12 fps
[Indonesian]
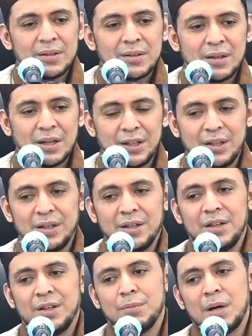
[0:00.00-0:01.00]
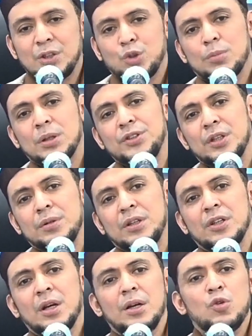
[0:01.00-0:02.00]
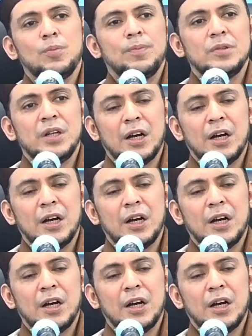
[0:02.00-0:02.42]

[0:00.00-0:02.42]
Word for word: Kaki kiri. Masuk masjid kita lupa,